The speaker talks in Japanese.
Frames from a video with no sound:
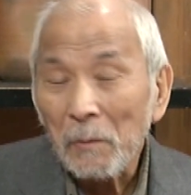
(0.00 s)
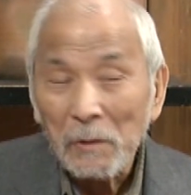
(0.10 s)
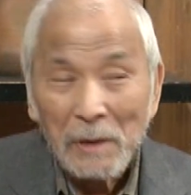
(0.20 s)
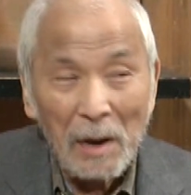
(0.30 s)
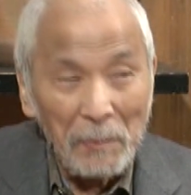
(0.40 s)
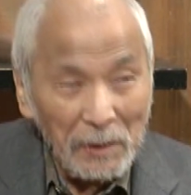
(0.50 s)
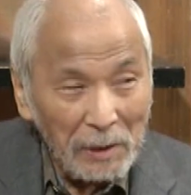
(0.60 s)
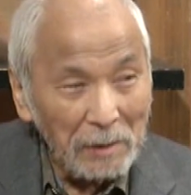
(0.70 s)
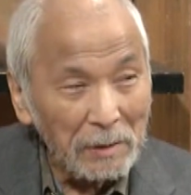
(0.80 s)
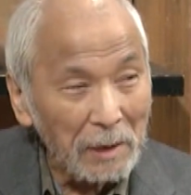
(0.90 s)
もうやめ
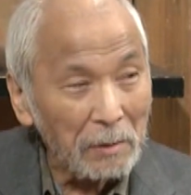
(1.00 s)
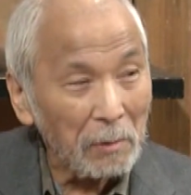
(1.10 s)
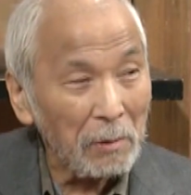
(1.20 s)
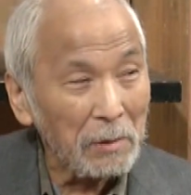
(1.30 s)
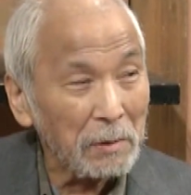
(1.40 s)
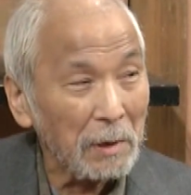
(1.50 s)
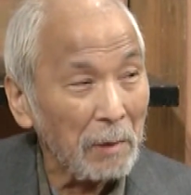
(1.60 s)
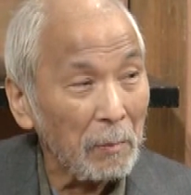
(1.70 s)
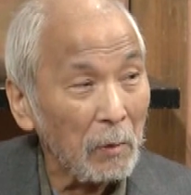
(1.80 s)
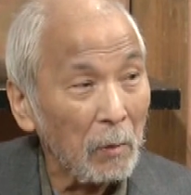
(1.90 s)
てくれとこいつ
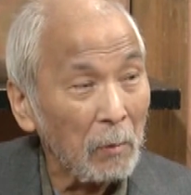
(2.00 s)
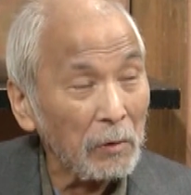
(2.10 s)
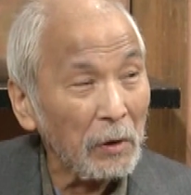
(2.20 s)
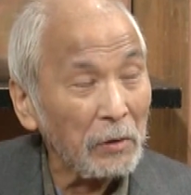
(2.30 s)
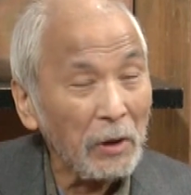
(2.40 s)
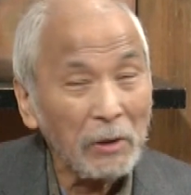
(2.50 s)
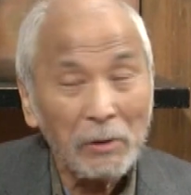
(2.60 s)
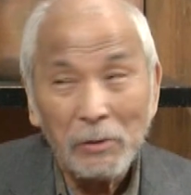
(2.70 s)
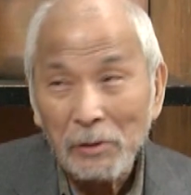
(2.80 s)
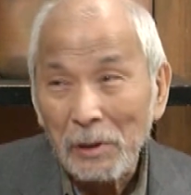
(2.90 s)
らもう表に出て
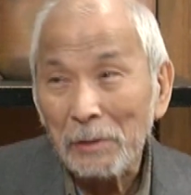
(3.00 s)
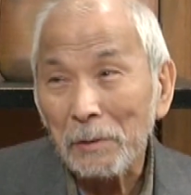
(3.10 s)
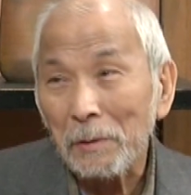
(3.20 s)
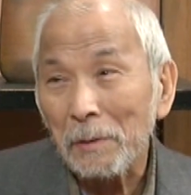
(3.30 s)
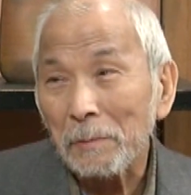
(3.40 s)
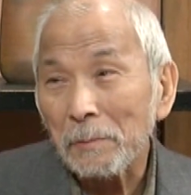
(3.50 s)
くるなと